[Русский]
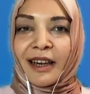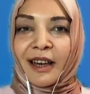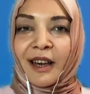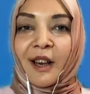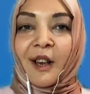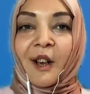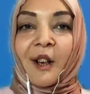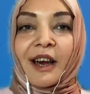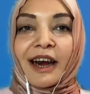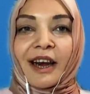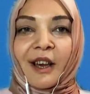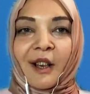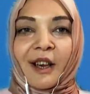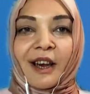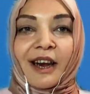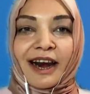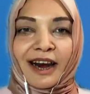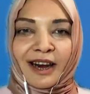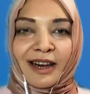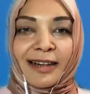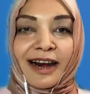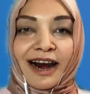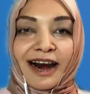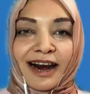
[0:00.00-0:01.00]

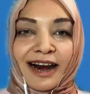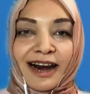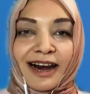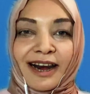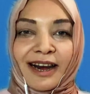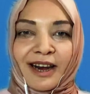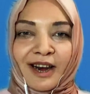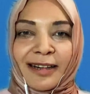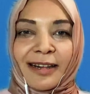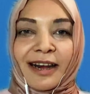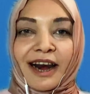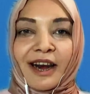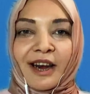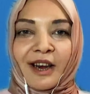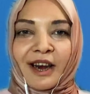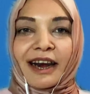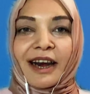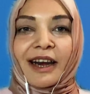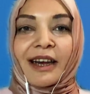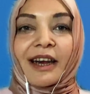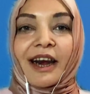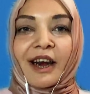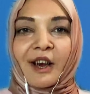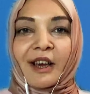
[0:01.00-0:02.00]
Друзья, канал
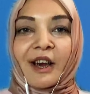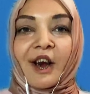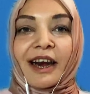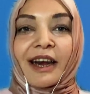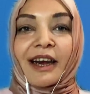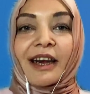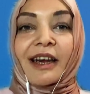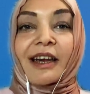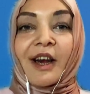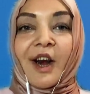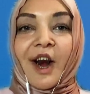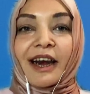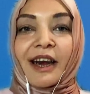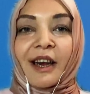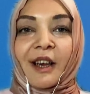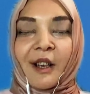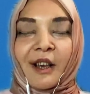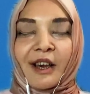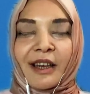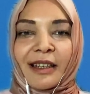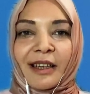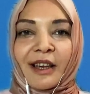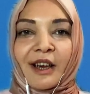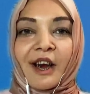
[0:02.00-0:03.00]
нуждается в вашем
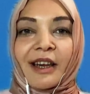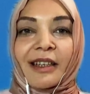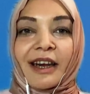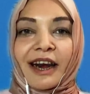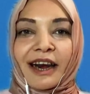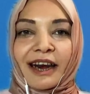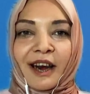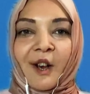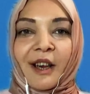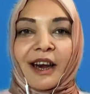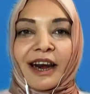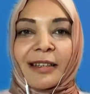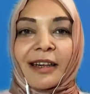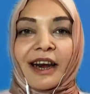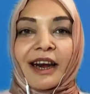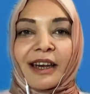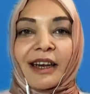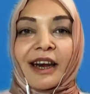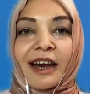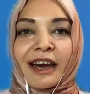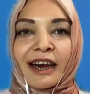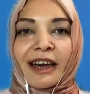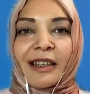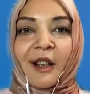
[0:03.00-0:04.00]
внимании, финансовая
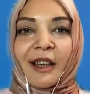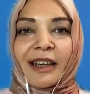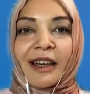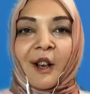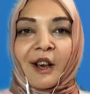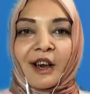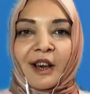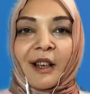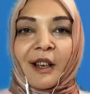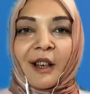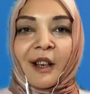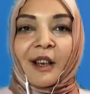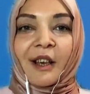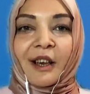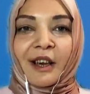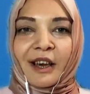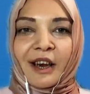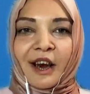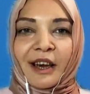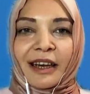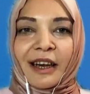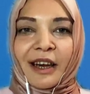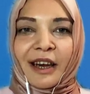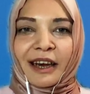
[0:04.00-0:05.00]
поддержка очень
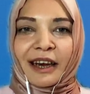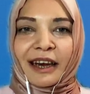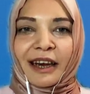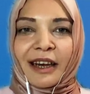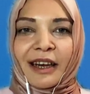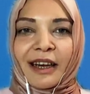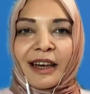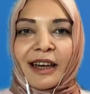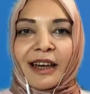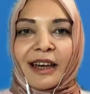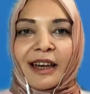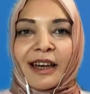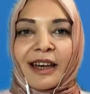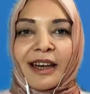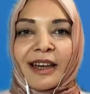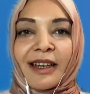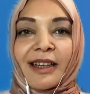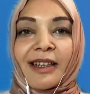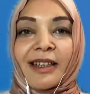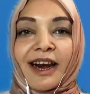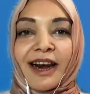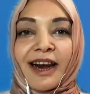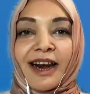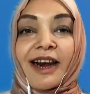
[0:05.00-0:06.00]
выручит нас.
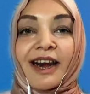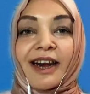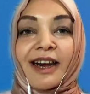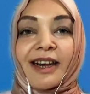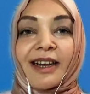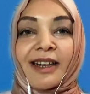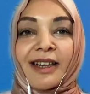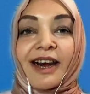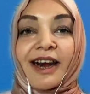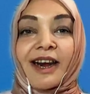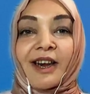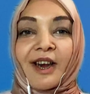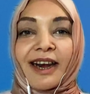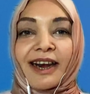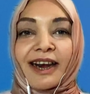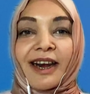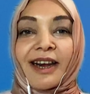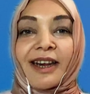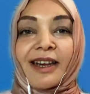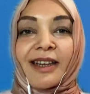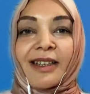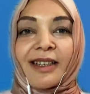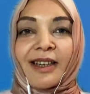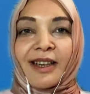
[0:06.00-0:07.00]
Реквизиты в
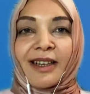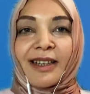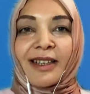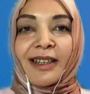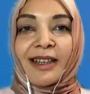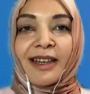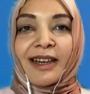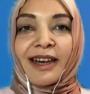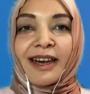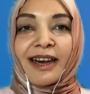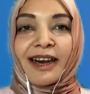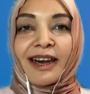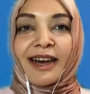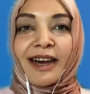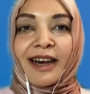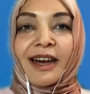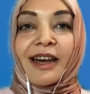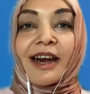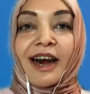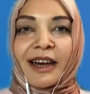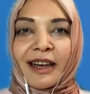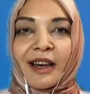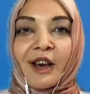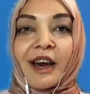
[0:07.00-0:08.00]
описании.
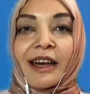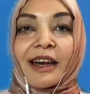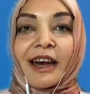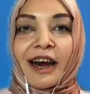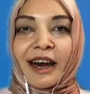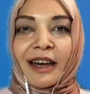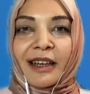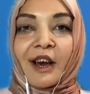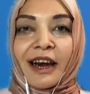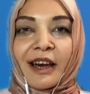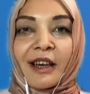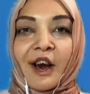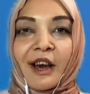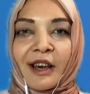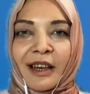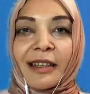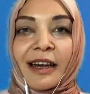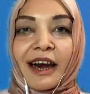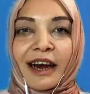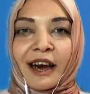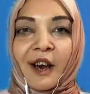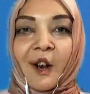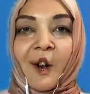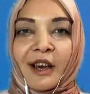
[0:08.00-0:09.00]
Ставьте лайки и
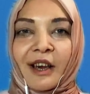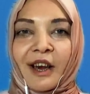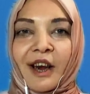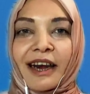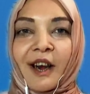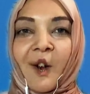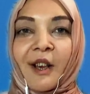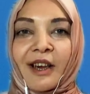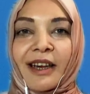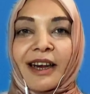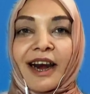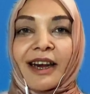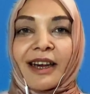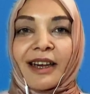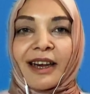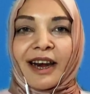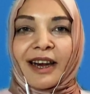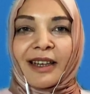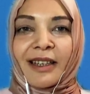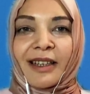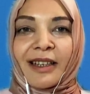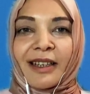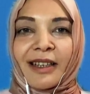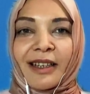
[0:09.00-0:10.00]
подписывайтесь на
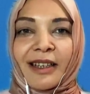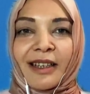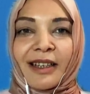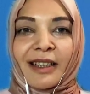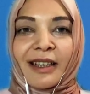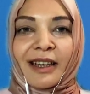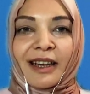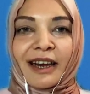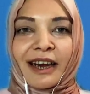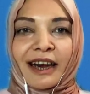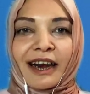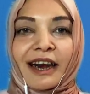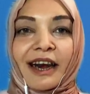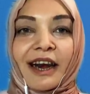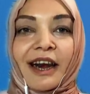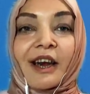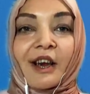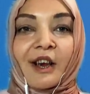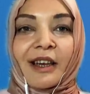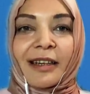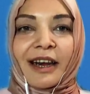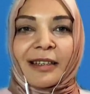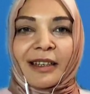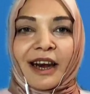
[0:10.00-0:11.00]
канал.
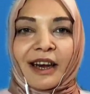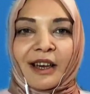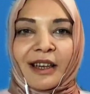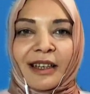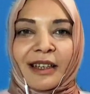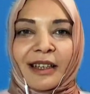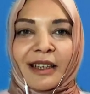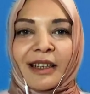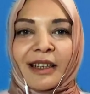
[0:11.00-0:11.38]
Всем пока!